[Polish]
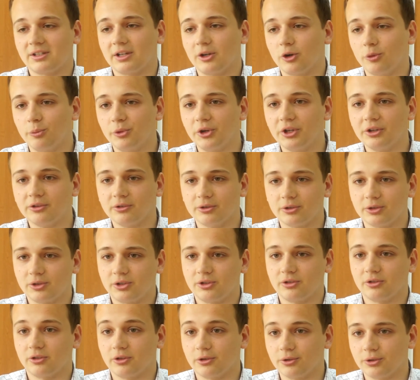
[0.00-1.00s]
Ta
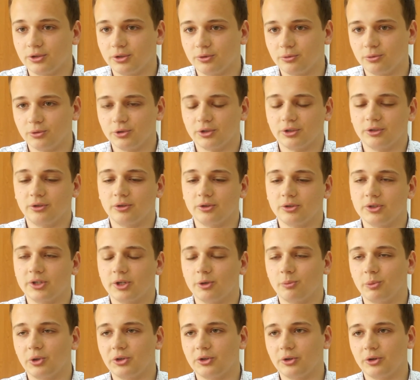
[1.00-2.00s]
obojętność rodzi różnego
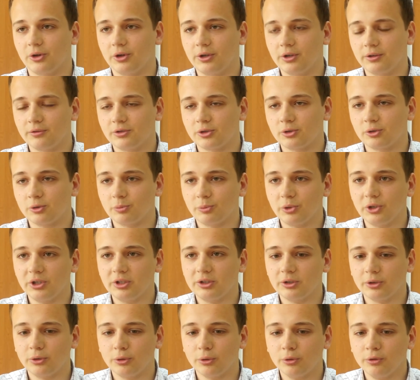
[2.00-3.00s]
rodzaju patologie wśród
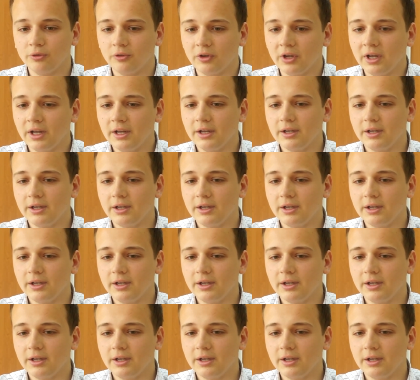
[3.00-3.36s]
polityków,